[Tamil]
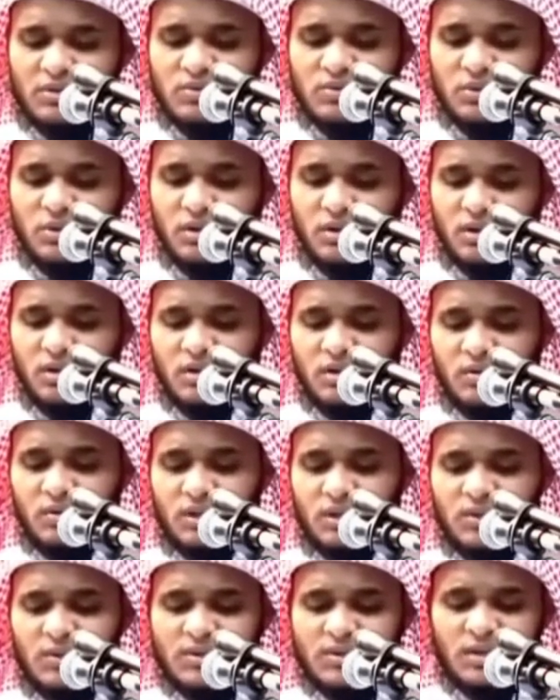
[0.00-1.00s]
சொல்லல்லாஹ்
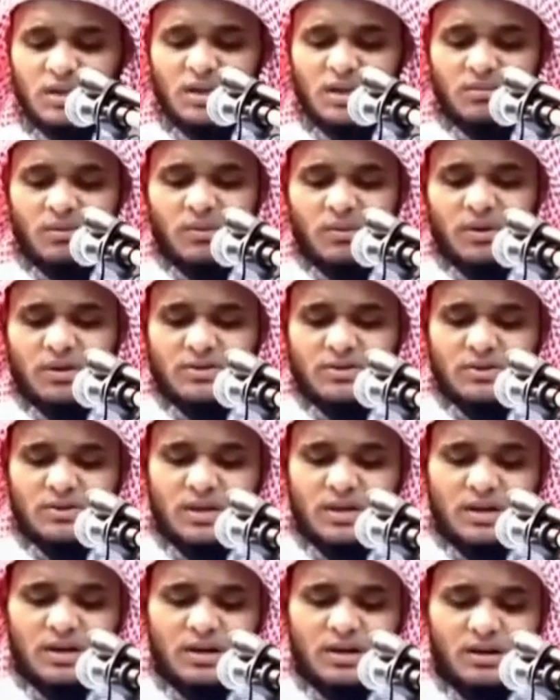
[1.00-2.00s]
வலைவசல்லம் அவர்கள்
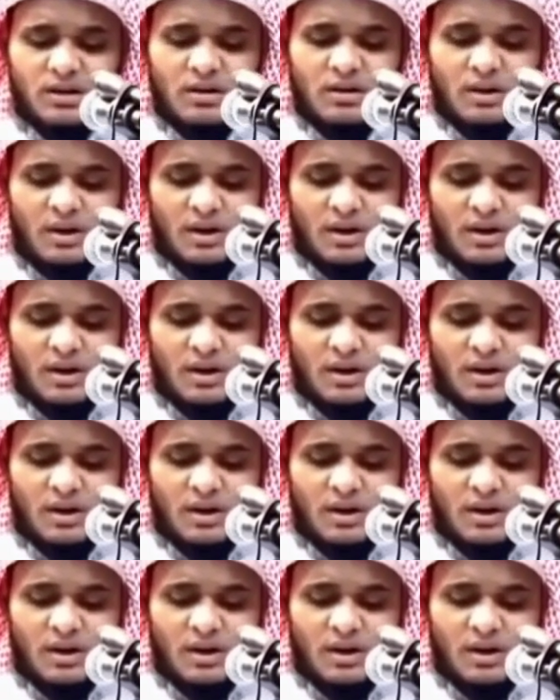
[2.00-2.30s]
சொன்னார்கள்